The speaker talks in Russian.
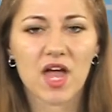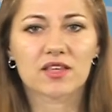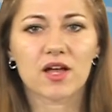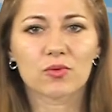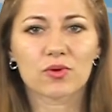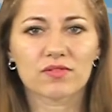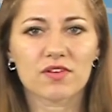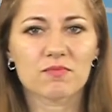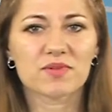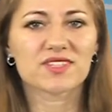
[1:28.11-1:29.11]
на
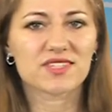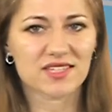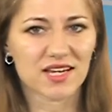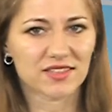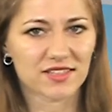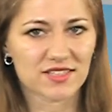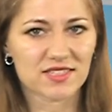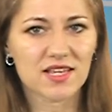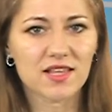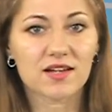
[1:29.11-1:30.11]
уровне в
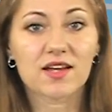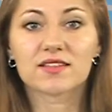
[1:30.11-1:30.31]
53,3.